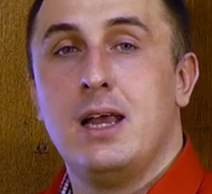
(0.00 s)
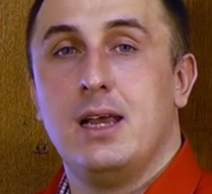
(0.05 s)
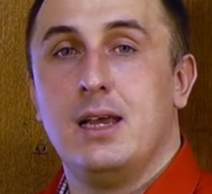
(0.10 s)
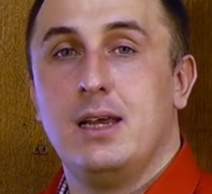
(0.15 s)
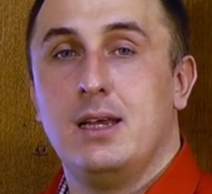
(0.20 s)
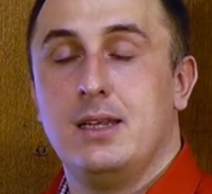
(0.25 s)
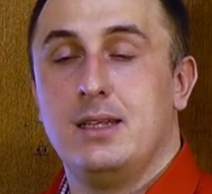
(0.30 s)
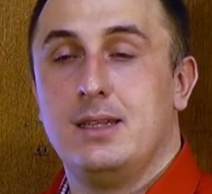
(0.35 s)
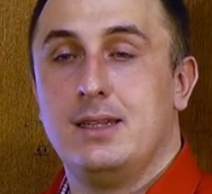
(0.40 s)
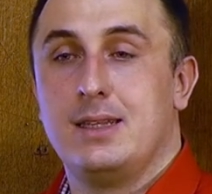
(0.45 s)
E,
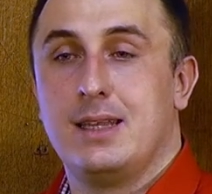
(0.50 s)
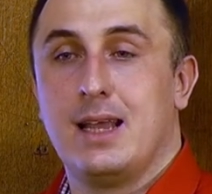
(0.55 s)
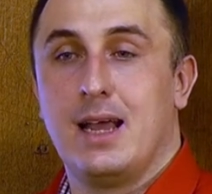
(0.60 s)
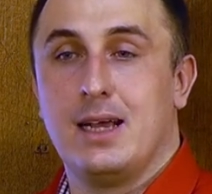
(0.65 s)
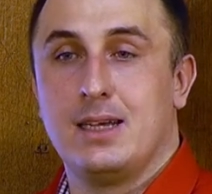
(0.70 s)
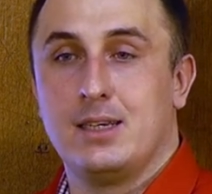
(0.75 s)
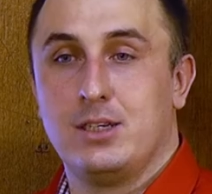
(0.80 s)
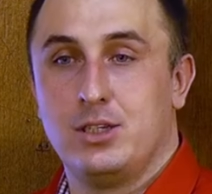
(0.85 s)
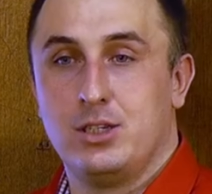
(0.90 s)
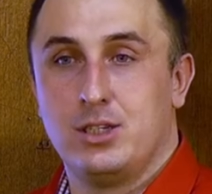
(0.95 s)

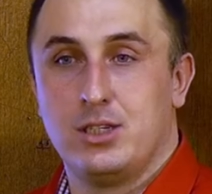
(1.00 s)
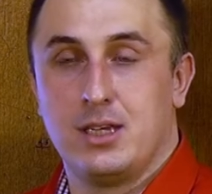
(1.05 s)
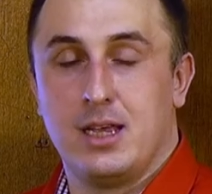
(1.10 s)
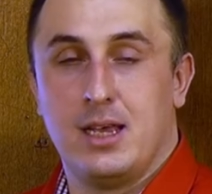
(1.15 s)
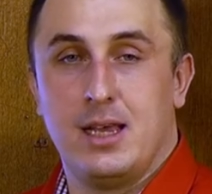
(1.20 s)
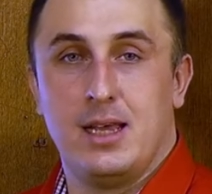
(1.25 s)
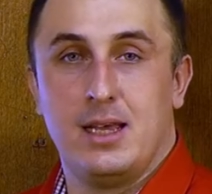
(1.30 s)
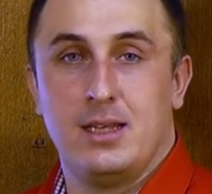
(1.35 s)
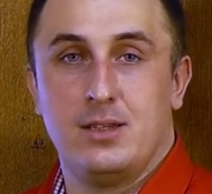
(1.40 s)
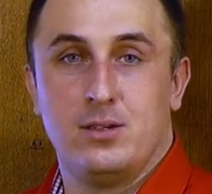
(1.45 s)

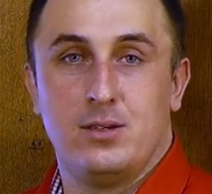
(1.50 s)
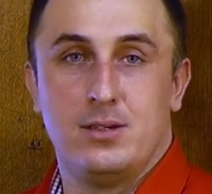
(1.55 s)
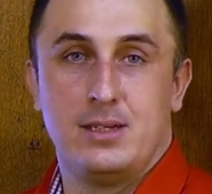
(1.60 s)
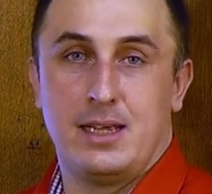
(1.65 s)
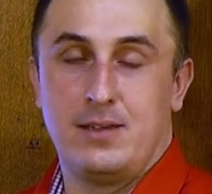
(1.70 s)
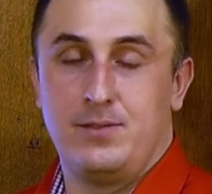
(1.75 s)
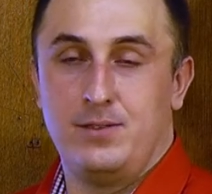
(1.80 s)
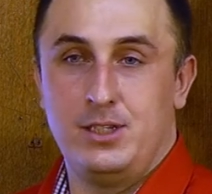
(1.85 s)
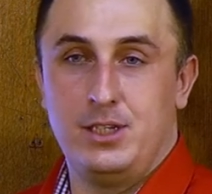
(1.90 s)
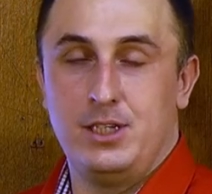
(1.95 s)
także no,
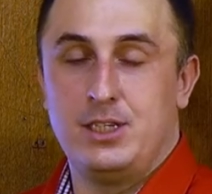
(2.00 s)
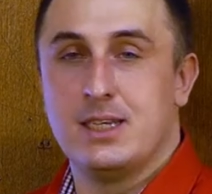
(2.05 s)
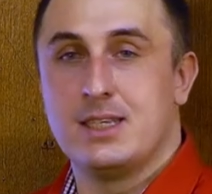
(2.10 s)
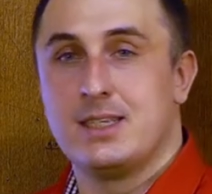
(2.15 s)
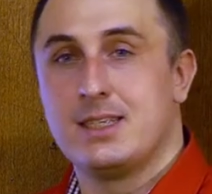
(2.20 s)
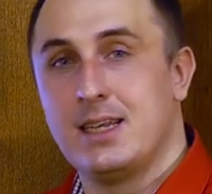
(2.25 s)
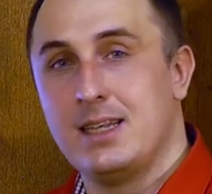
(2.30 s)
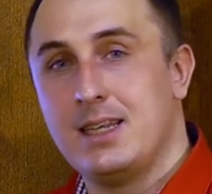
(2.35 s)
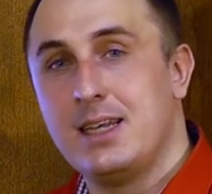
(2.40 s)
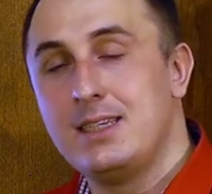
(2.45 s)
jak widzicie
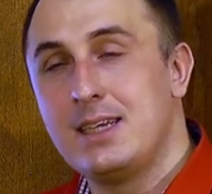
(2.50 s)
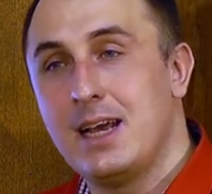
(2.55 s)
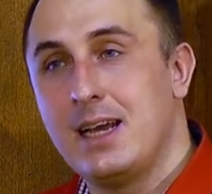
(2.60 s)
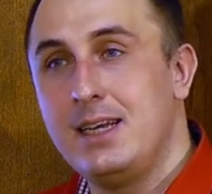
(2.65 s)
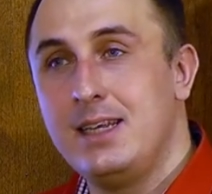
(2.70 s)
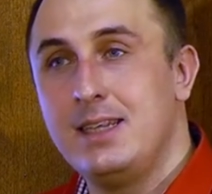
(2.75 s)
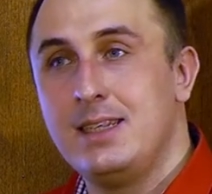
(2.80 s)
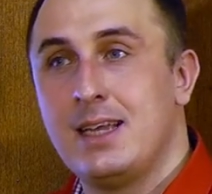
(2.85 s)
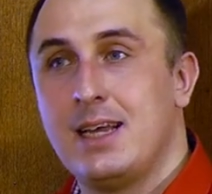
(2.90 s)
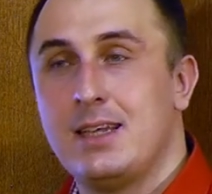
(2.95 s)
scena ja
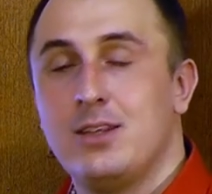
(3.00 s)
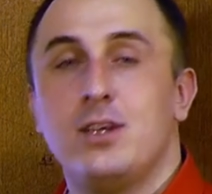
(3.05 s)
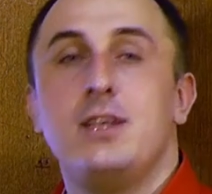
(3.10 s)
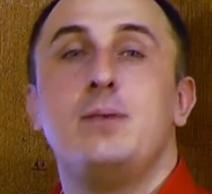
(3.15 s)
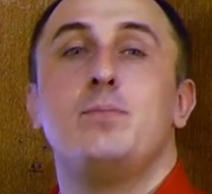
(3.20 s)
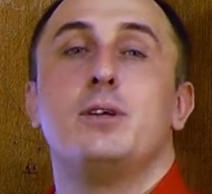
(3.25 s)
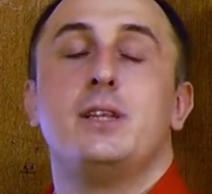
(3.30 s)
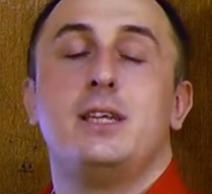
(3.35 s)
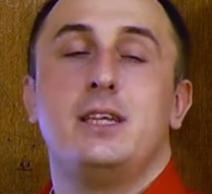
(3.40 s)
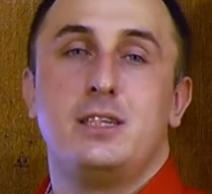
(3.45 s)
inna, no
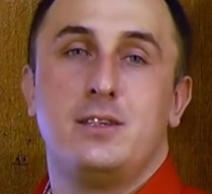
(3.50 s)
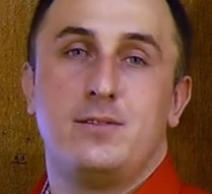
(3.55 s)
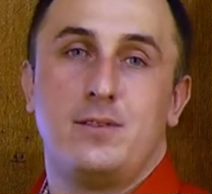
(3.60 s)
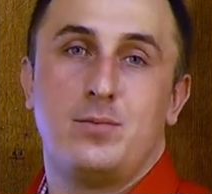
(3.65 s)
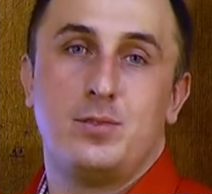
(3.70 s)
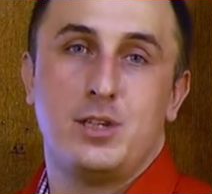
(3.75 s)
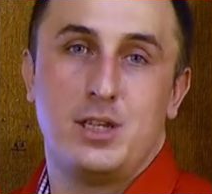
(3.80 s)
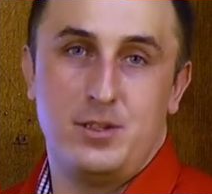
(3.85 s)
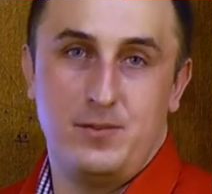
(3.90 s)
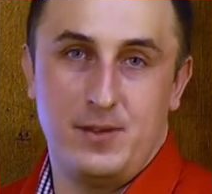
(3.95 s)
i
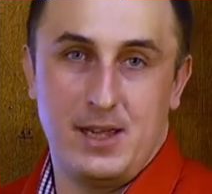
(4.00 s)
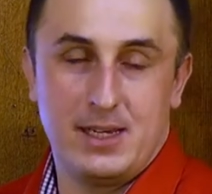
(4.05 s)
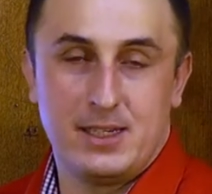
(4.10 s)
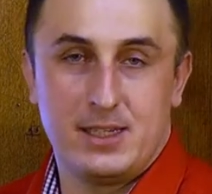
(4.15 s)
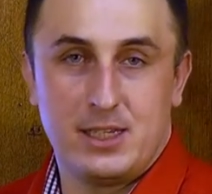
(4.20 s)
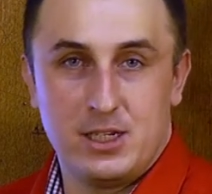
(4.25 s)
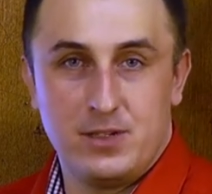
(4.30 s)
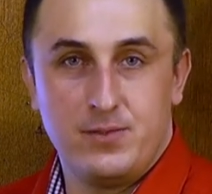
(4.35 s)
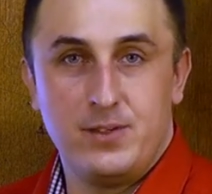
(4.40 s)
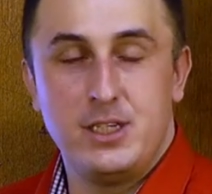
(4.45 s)
podejrzewam, że dźwięk
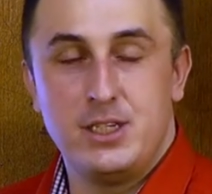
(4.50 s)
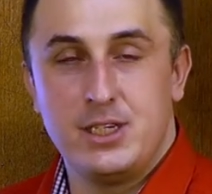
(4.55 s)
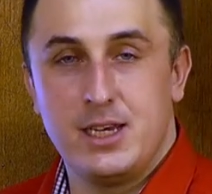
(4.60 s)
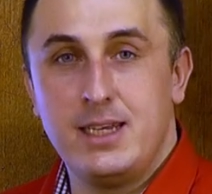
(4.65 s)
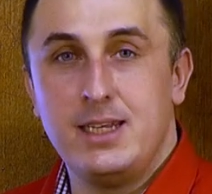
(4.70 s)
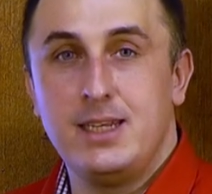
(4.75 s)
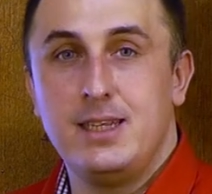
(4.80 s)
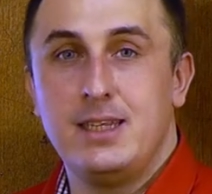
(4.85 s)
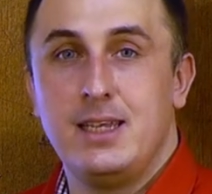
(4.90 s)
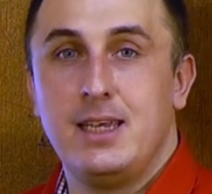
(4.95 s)
też wyjdzie
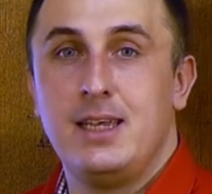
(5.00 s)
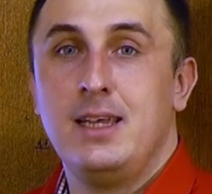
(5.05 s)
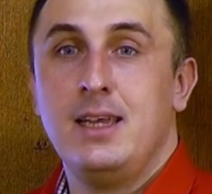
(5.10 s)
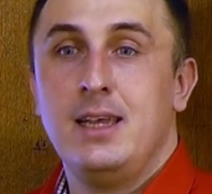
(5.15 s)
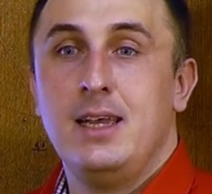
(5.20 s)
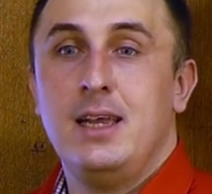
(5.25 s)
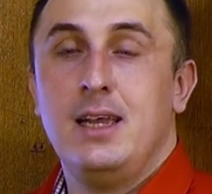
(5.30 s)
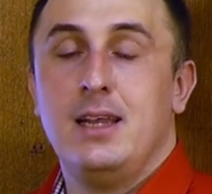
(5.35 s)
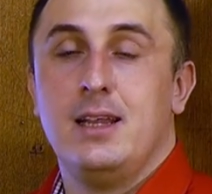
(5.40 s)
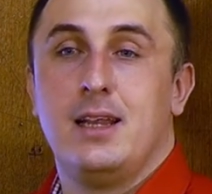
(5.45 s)
inny,
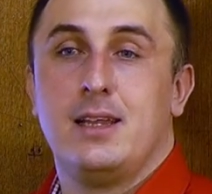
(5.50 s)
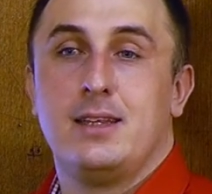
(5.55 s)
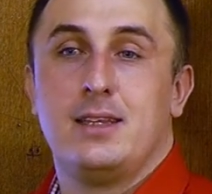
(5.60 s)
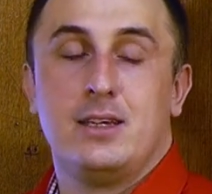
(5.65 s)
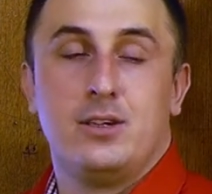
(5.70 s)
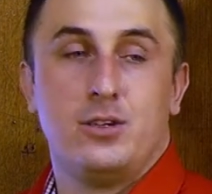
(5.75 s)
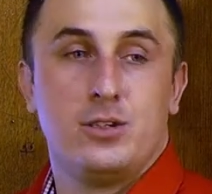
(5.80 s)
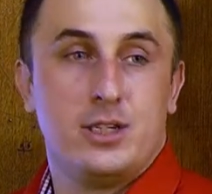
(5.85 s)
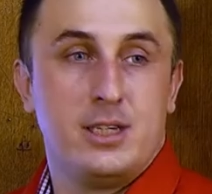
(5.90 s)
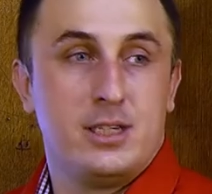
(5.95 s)

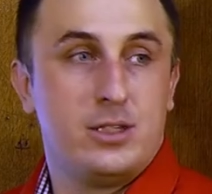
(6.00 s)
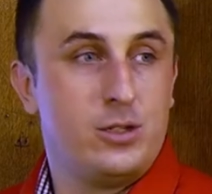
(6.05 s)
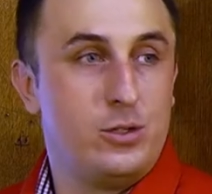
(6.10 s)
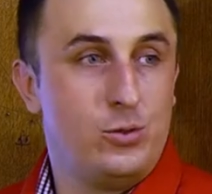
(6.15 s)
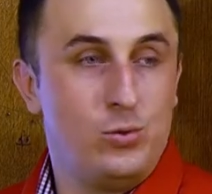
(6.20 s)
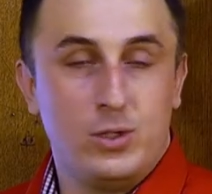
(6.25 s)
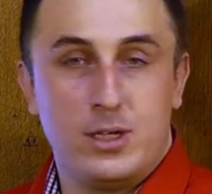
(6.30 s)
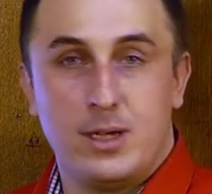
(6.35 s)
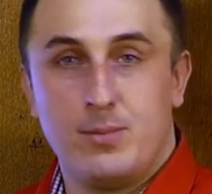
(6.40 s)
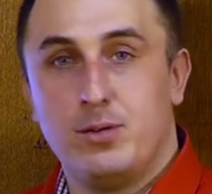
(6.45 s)
dlatego że jest to
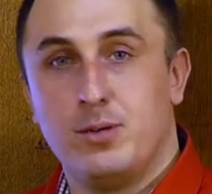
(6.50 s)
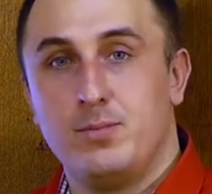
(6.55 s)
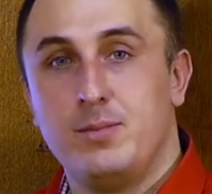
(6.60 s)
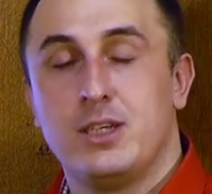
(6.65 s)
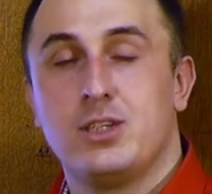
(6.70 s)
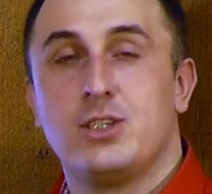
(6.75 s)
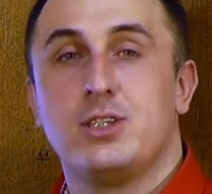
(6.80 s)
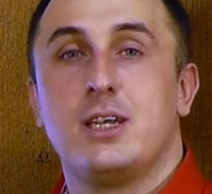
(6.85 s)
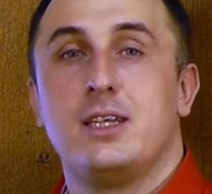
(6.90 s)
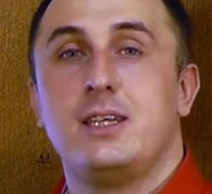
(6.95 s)
duże
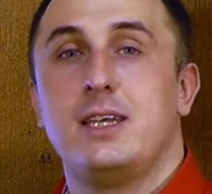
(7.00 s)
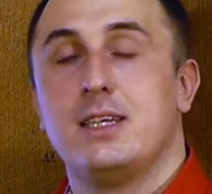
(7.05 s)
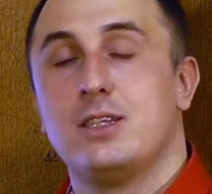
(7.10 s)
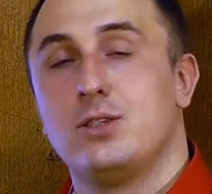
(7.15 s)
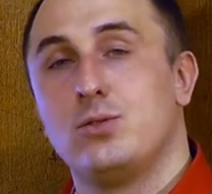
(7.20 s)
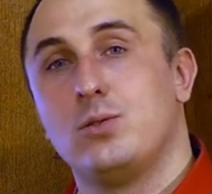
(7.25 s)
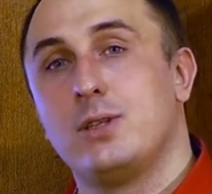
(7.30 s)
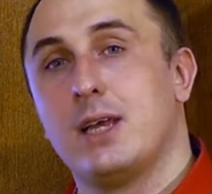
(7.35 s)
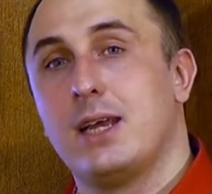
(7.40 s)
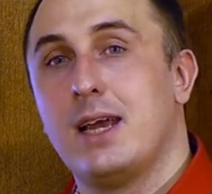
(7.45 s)
pomieszczenie,
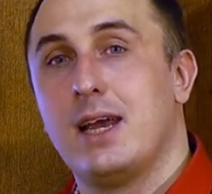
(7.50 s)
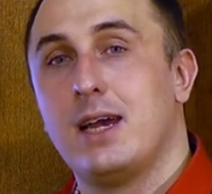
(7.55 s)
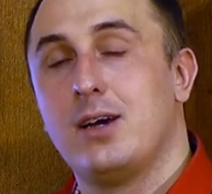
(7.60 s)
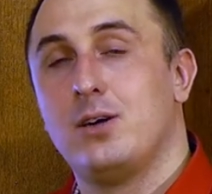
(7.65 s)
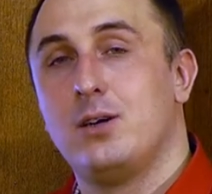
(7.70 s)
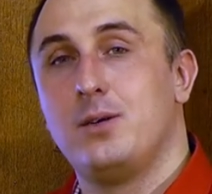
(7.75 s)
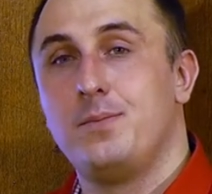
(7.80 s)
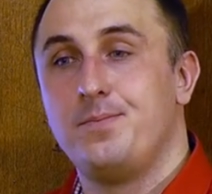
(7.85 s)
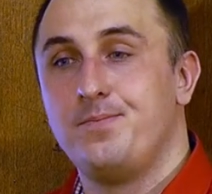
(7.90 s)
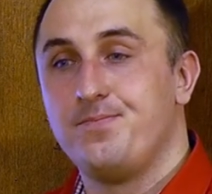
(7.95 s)
jest tutaj
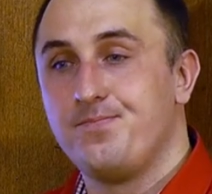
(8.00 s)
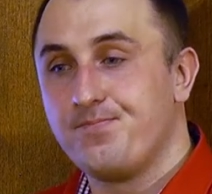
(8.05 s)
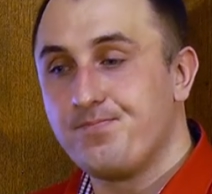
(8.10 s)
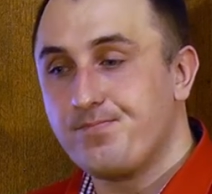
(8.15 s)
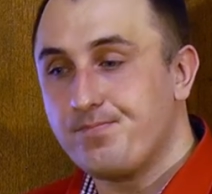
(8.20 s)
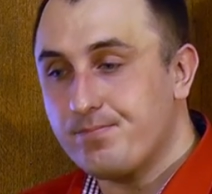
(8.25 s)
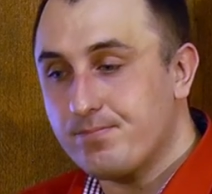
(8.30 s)
echo